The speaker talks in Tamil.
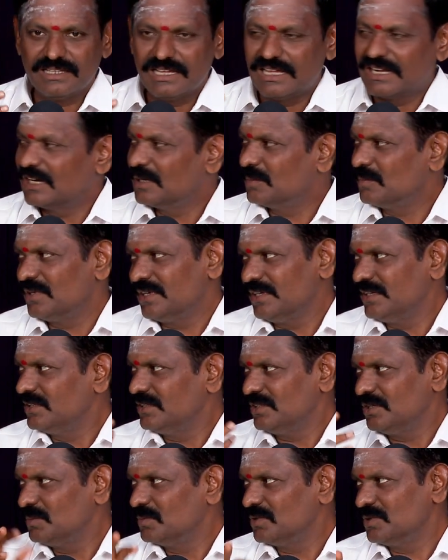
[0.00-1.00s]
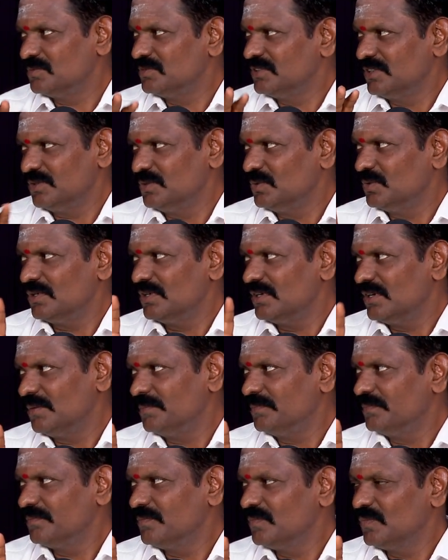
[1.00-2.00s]
தாராளமாக நீங்கள் திருமணம் செய்து
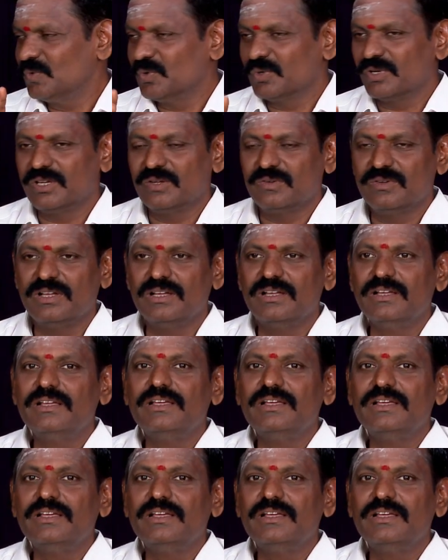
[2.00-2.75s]
கொள்ளலாம் ஓகேவா